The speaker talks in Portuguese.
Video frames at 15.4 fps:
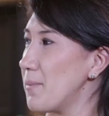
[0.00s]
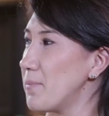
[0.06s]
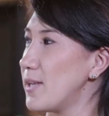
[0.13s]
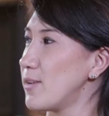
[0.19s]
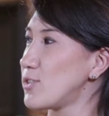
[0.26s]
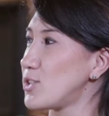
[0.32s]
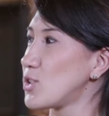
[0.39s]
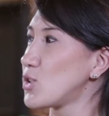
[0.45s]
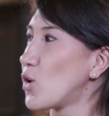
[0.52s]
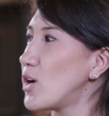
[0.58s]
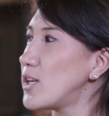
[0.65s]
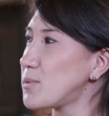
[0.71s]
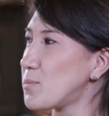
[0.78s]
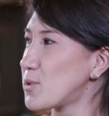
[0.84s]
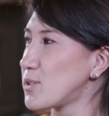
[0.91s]
é menos de
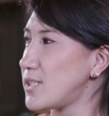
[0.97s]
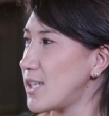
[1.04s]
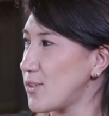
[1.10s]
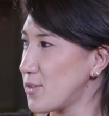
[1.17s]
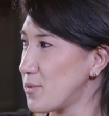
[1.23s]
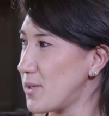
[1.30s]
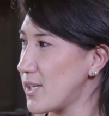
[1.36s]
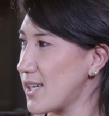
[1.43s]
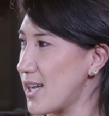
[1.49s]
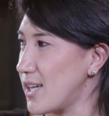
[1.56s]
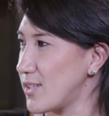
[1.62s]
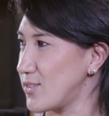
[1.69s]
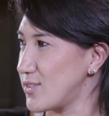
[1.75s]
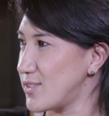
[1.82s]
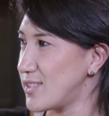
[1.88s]
2% do
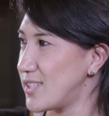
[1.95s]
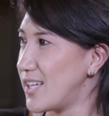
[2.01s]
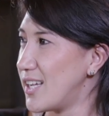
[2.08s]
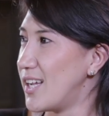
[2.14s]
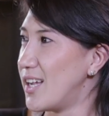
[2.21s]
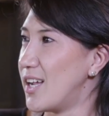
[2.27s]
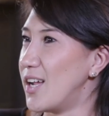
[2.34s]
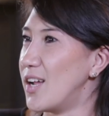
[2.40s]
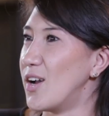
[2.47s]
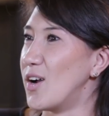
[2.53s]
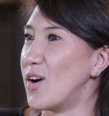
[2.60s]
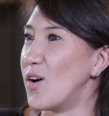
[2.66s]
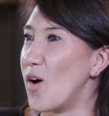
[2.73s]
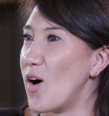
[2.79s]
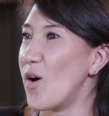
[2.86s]
mercado.
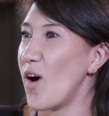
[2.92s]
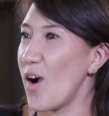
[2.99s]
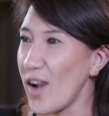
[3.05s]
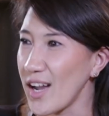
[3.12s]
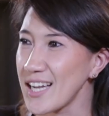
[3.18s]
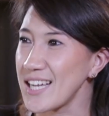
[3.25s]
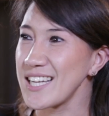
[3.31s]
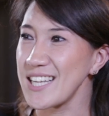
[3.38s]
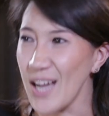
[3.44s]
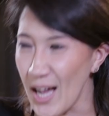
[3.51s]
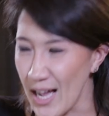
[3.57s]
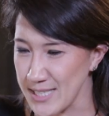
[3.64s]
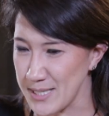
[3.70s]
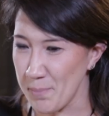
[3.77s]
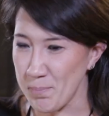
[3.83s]
A,
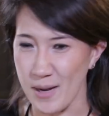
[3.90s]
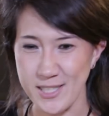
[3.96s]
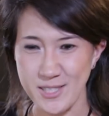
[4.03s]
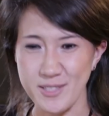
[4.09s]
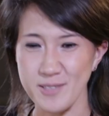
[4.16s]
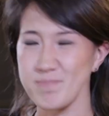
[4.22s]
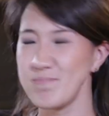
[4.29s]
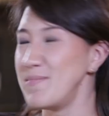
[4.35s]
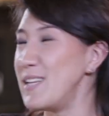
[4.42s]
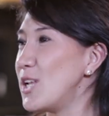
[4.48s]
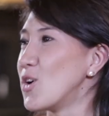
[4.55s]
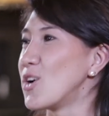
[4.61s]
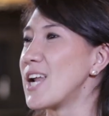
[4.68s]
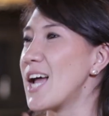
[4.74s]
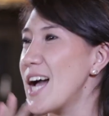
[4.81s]
essa parte
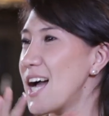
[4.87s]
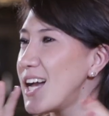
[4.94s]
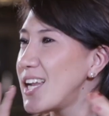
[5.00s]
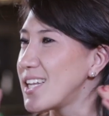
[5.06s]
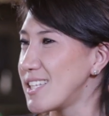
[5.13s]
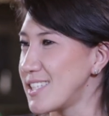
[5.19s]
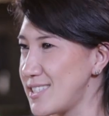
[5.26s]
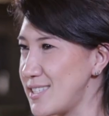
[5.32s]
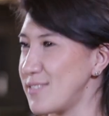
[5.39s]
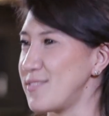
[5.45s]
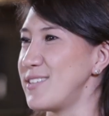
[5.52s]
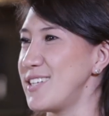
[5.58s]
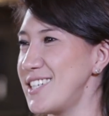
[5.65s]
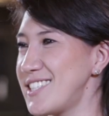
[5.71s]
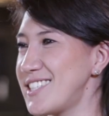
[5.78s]
milionária da
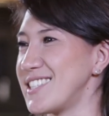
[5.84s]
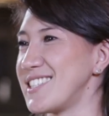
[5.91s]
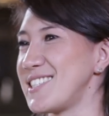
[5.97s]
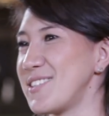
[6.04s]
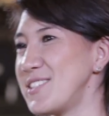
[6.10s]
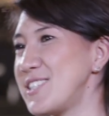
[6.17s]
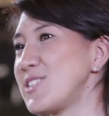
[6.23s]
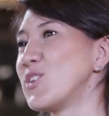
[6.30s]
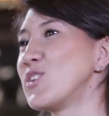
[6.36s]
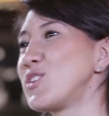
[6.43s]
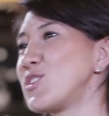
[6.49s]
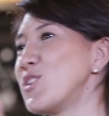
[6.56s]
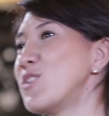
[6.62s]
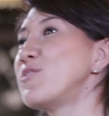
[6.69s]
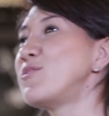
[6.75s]
cerveja são esses
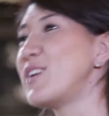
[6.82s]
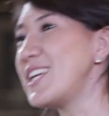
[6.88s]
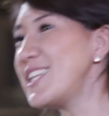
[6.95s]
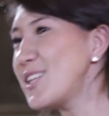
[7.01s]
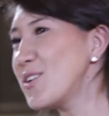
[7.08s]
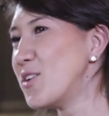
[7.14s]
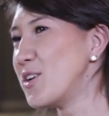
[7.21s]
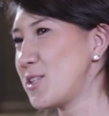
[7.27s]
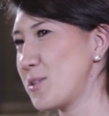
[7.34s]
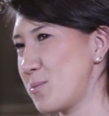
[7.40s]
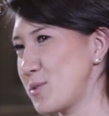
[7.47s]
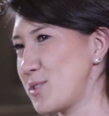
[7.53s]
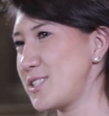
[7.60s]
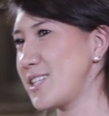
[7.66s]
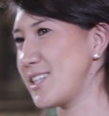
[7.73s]
outros
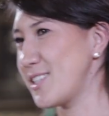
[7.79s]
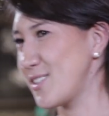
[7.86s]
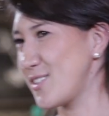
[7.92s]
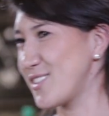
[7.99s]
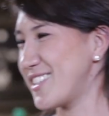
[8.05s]
98%.